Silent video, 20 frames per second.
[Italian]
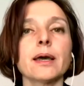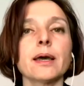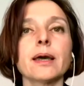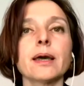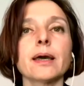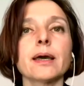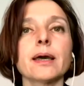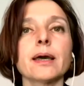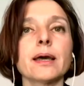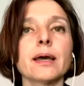
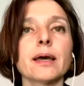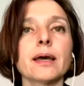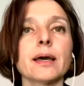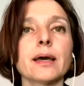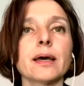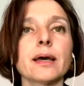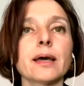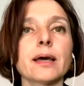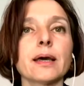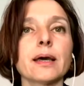
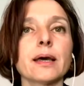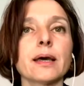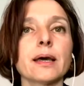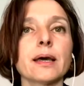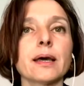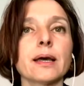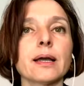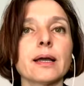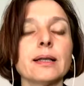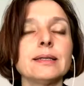
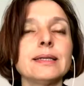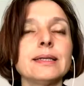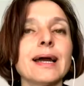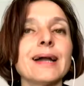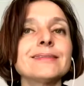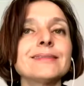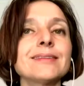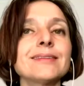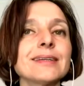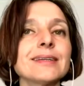eh, gli
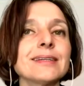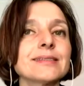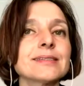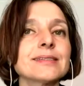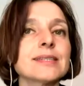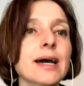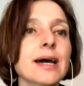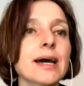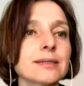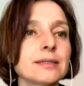altri
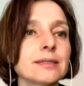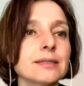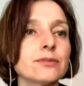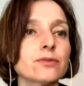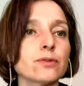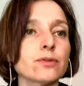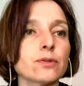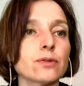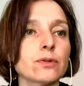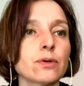stati
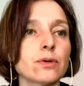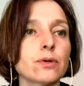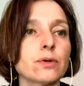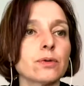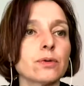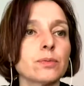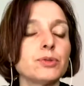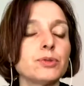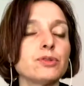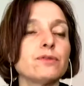
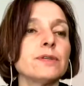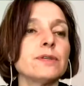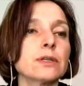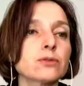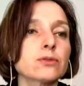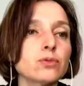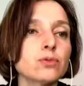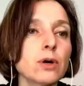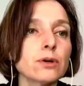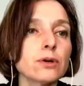sono più
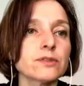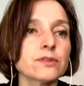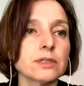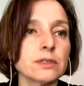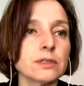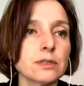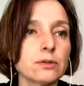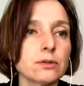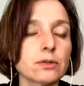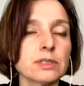virtuosi
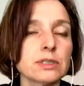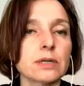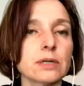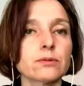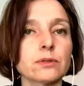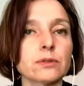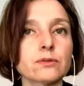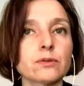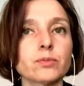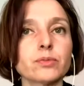di noi da
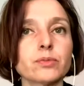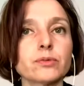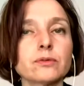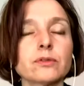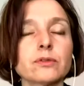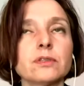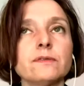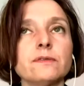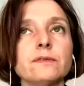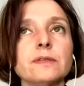questo
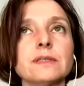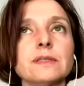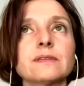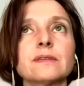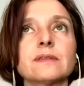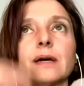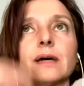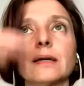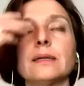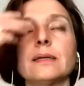punto di
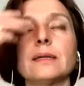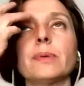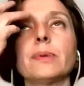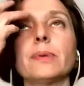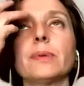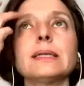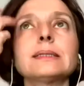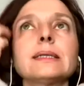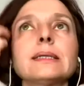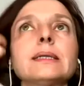vista. I
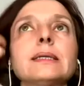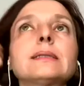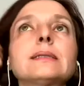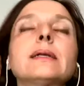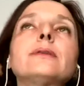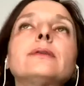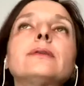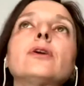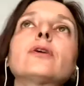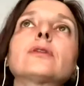paesi
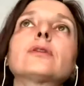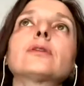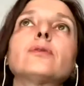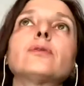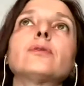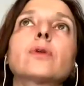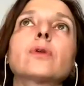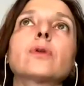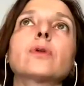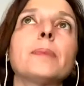del nord
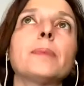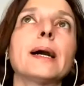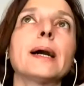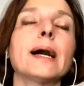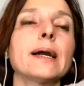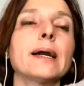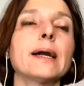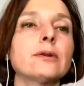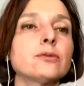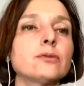
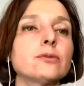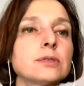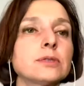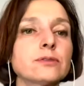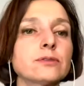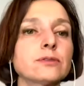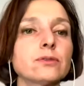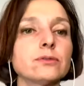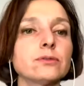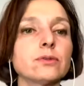Europa hanno un
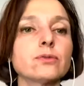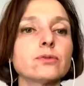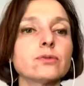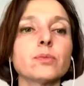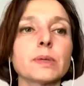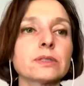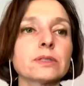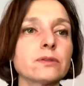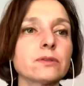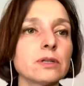tasso di
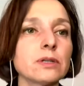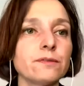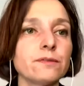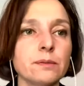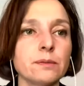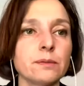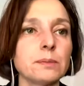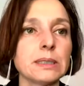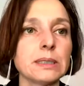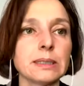occupazione
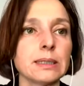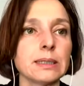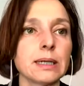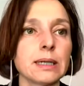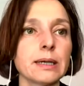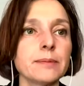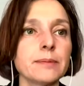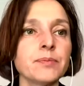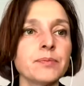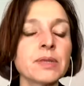
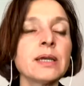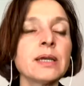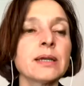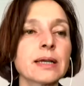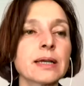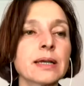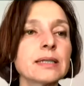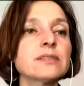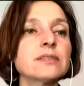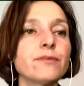femminile
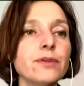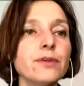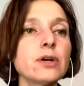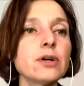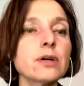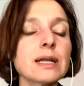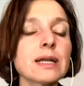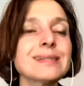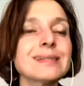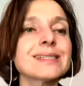che
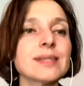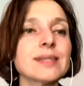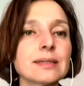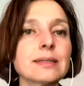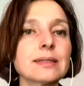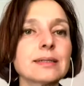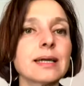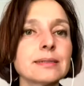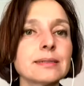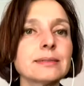sfiora il
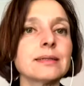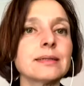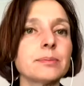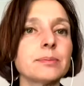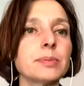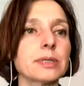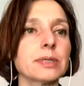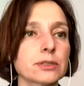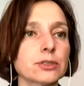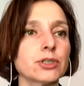
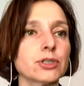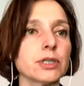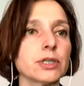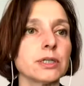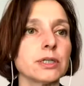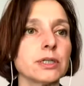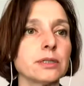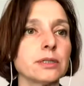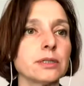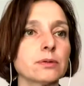
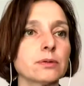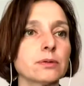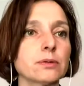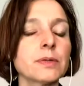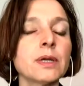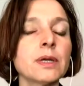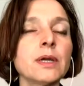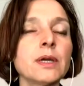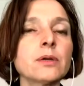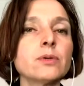70%.
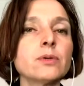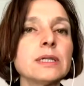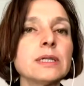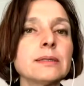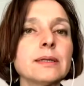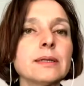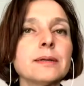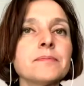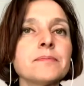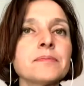
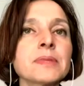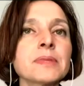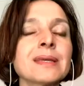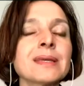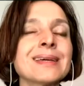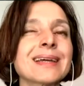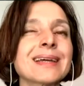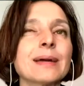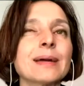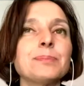Quindi
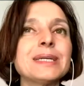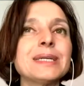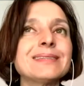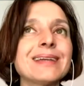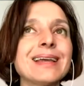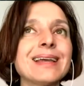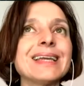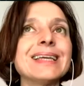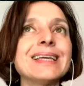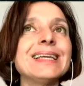
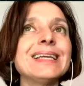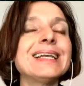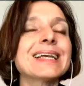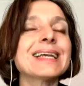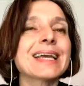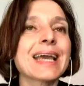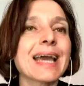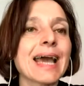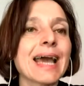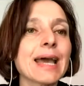capite
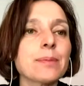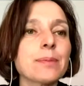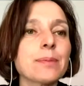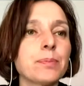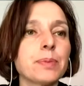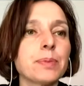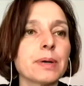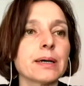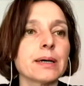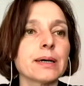il
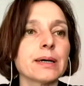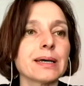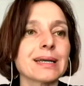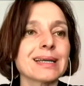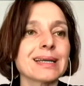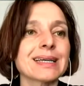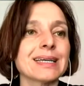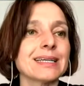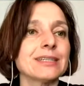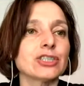
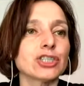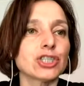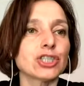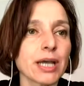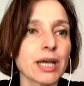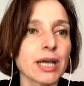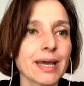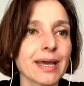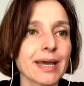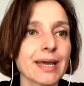gap che
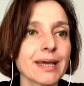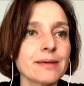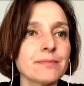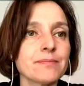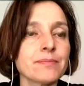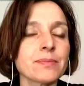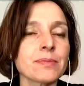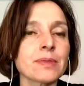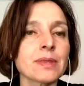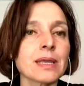c'è
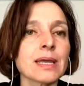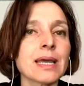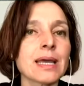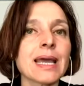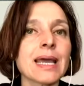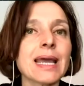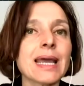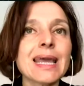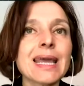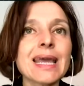
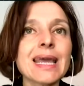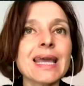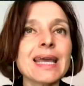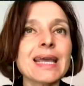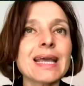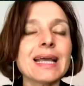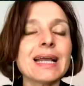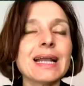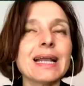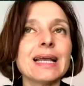
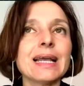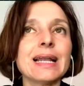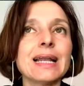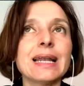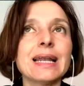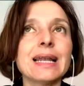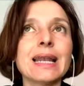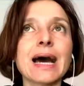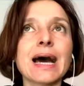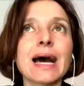e
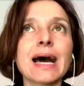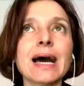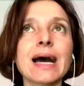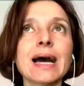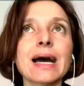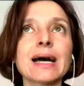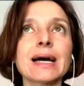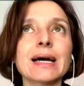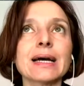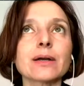
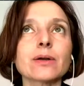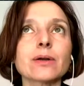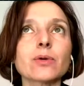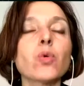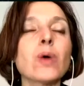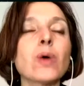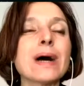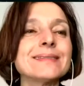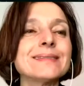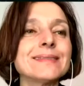la
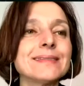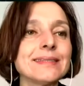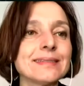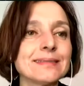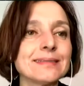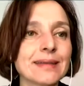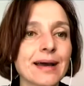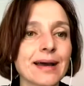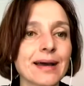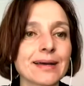
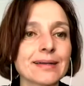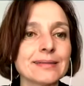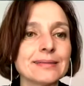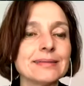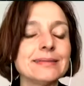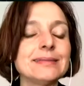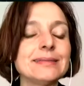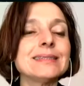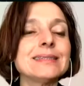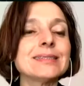quantità
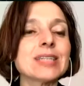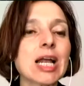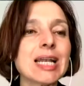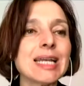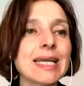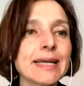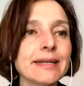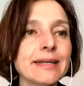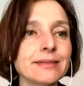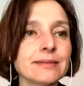di
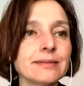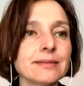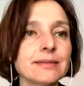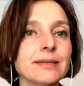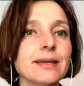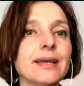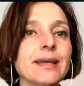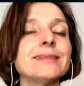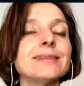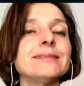
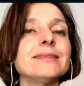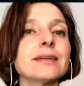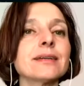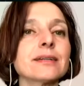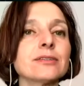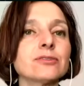talenti e di